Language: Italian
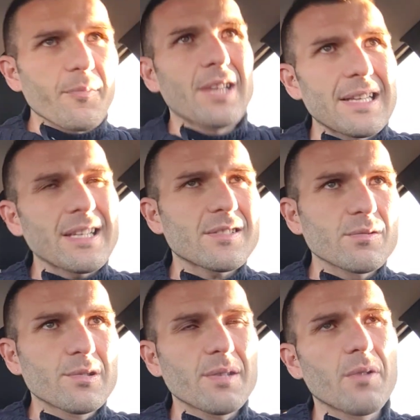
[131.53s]
dal
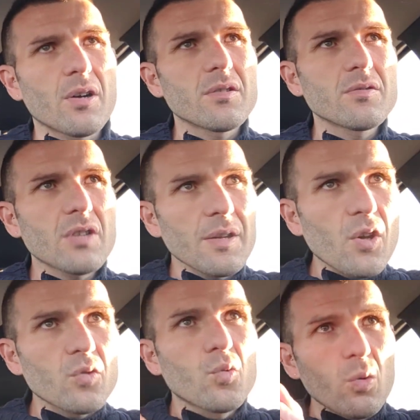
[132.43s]
terzultimo, che eh,
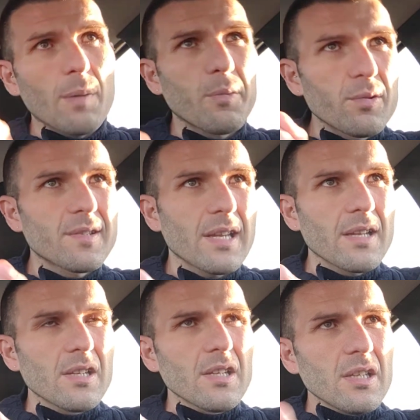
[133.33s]
no, due
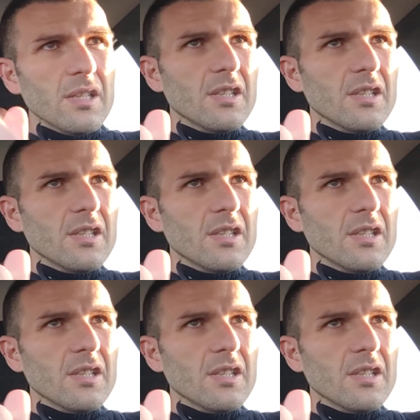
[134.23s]
punti,